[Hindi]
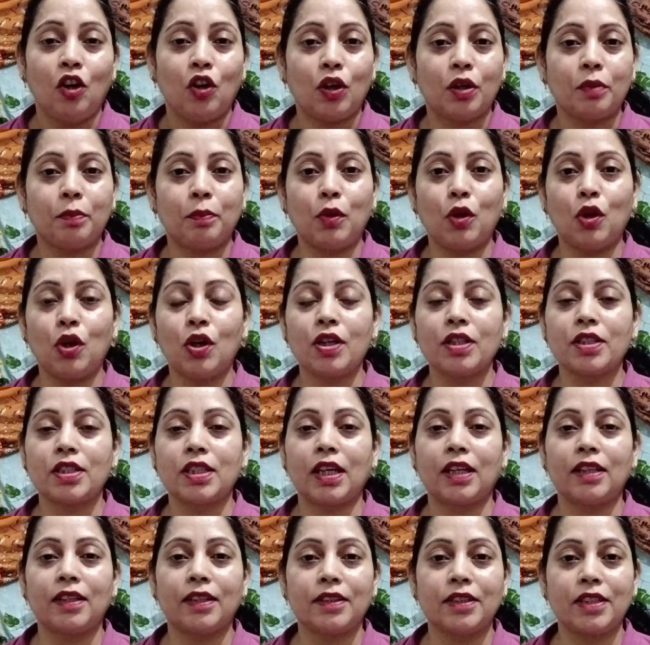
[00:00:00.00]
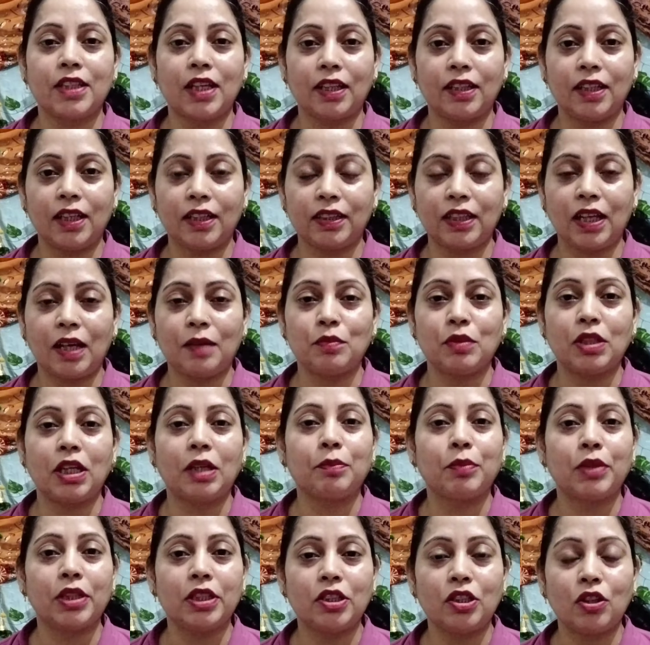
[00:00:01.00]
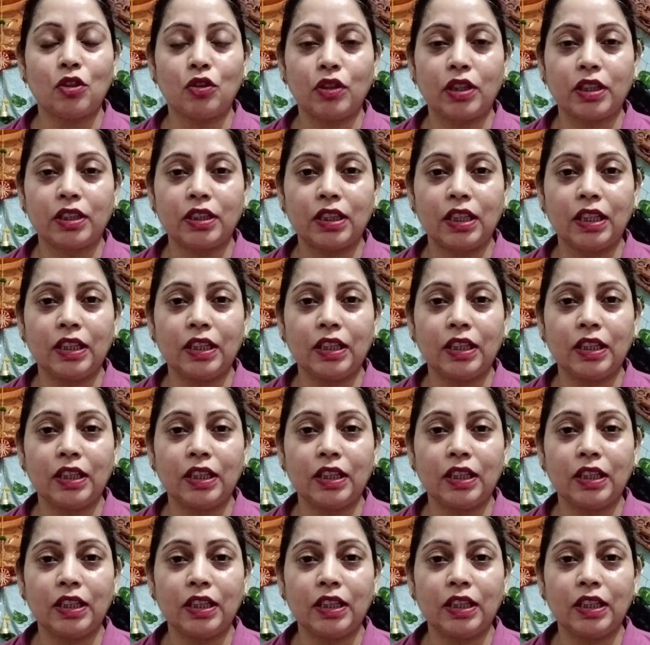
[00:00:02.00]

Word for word: और बहुत ज़्यादा तामझाम की ज़रूरत